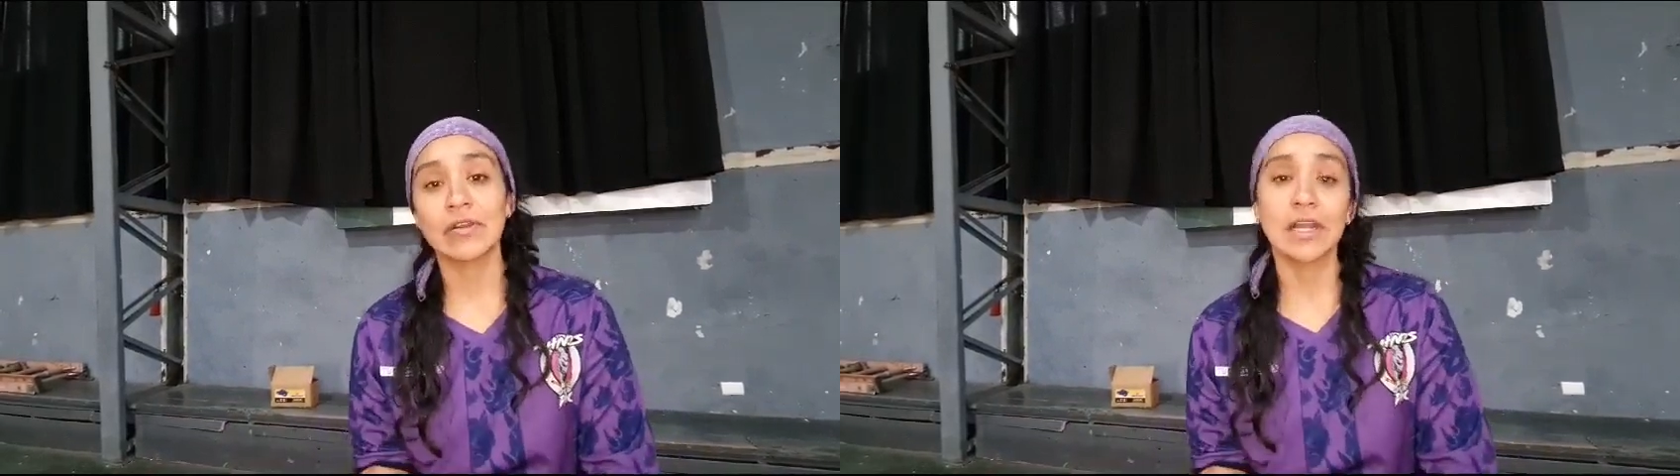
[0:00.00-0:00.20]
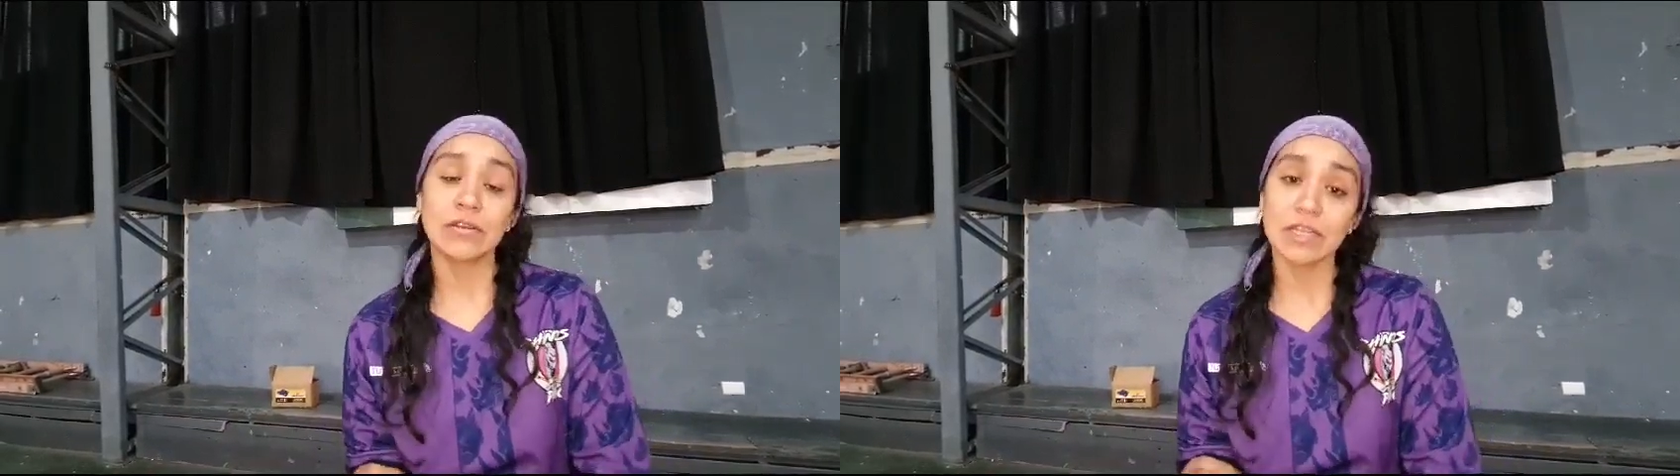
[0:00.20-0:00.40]

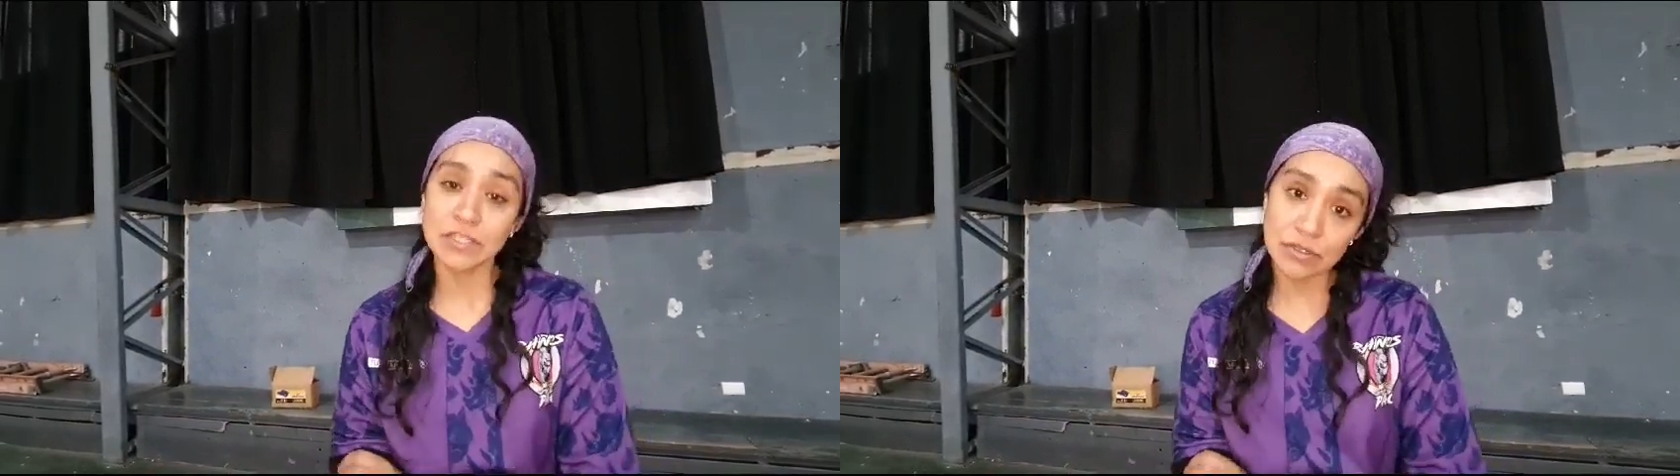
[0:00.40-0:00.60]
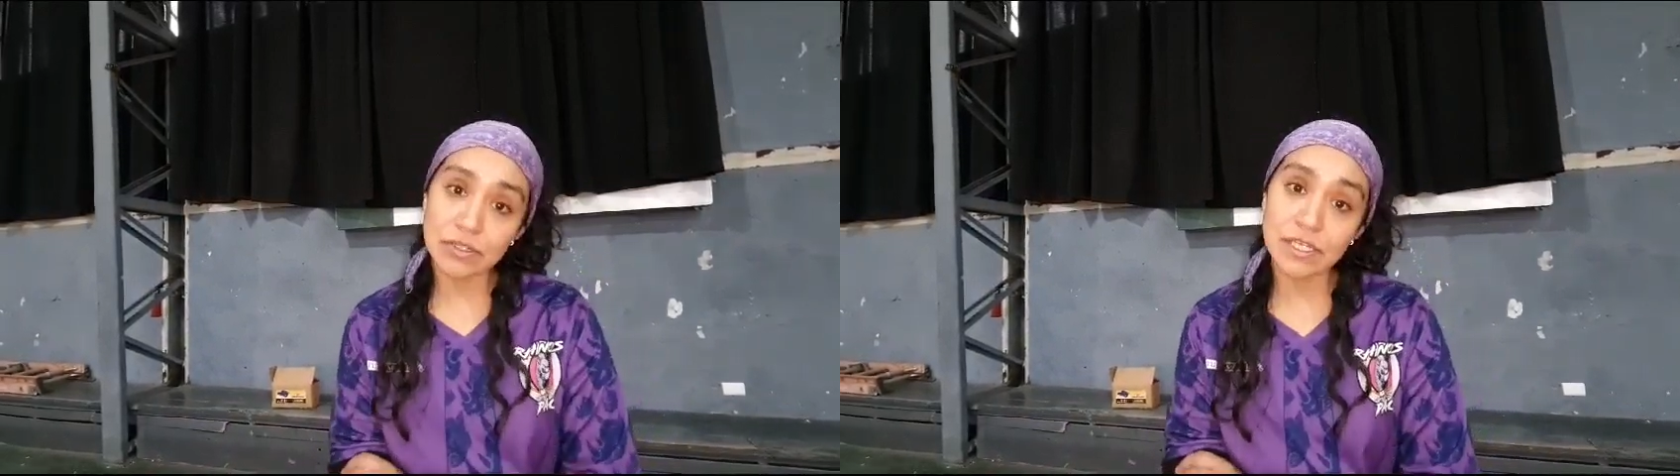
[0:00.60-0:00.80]
las
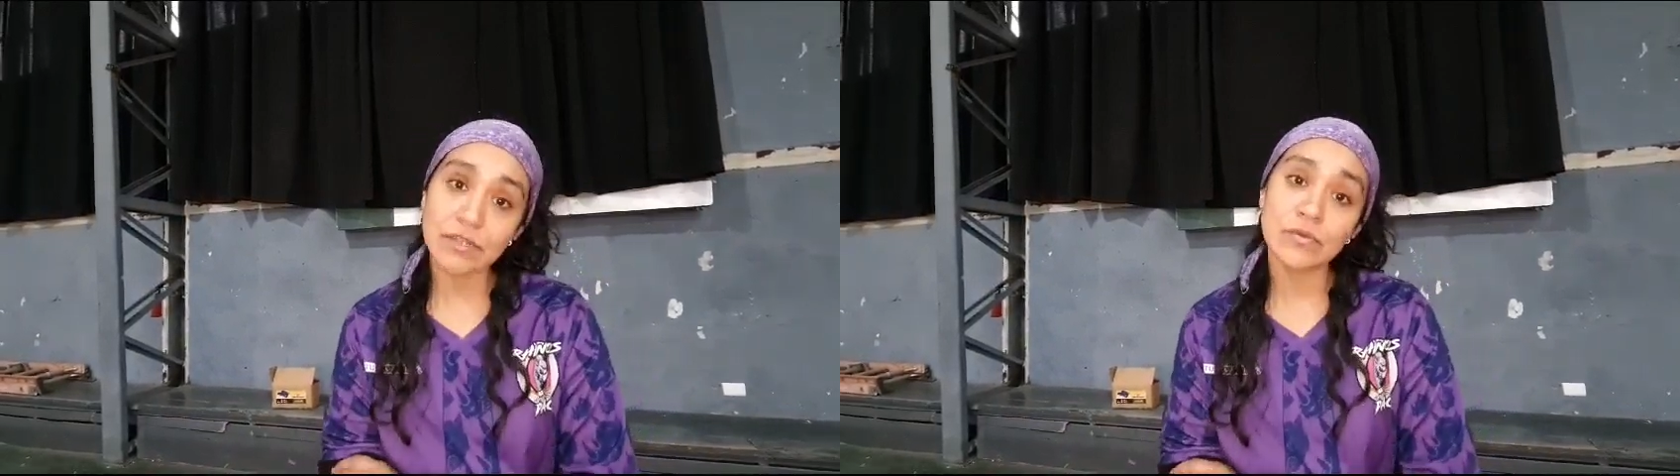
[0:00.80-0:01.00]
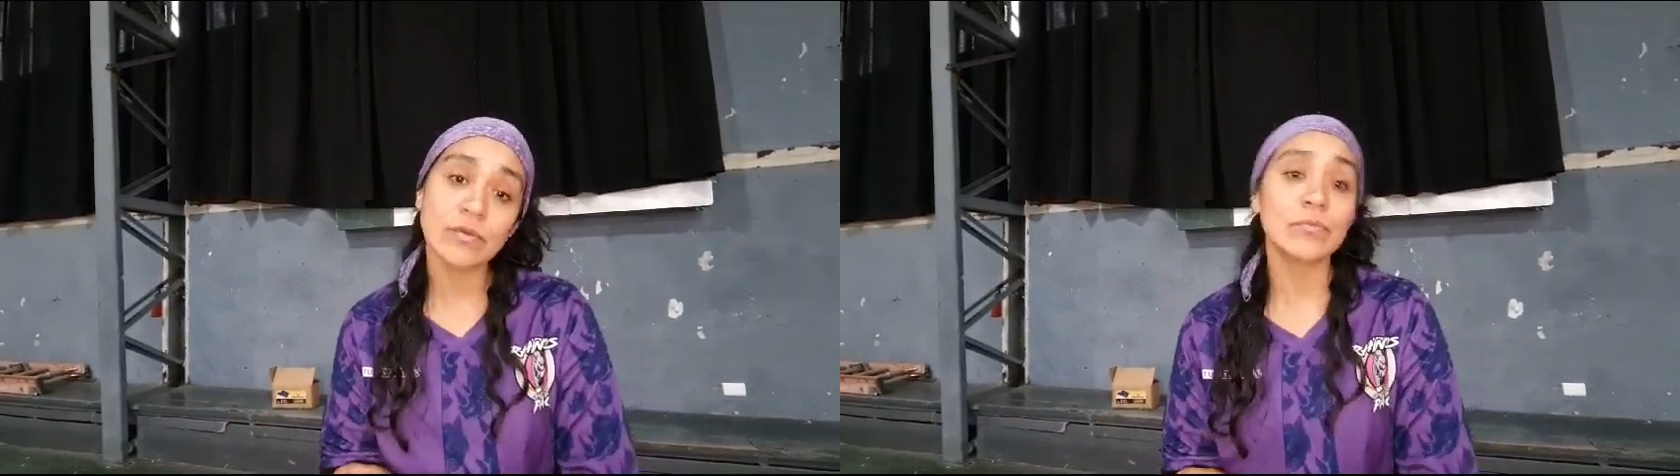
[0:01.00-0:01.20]
colaciones que
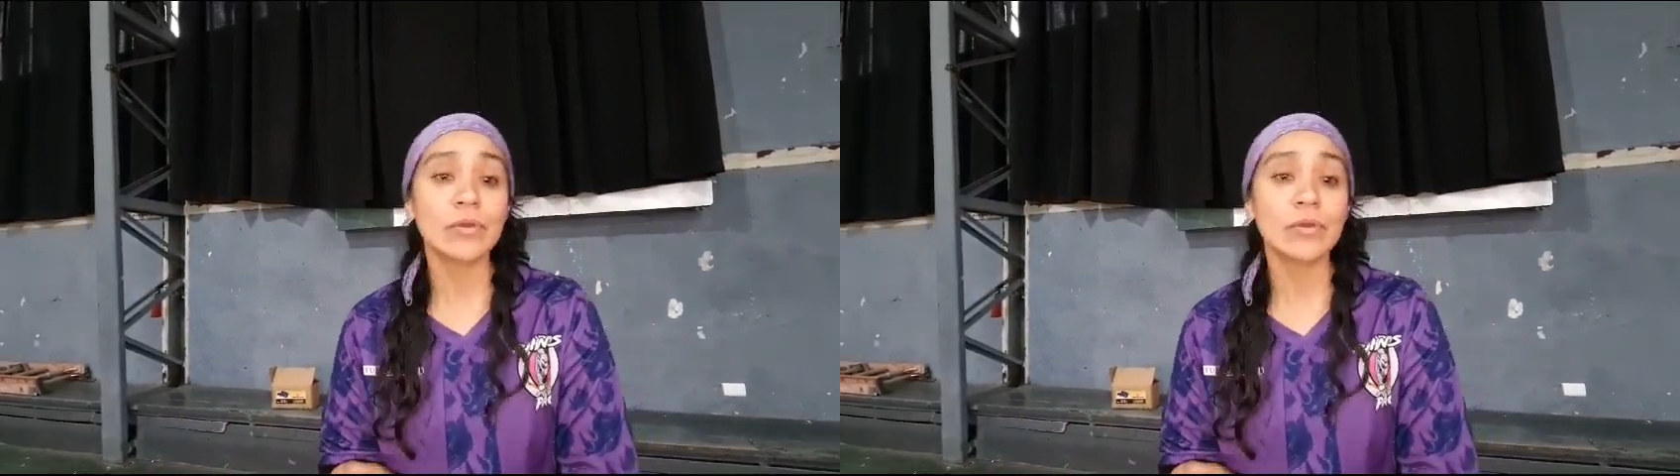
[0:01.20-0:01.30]
tuvimos,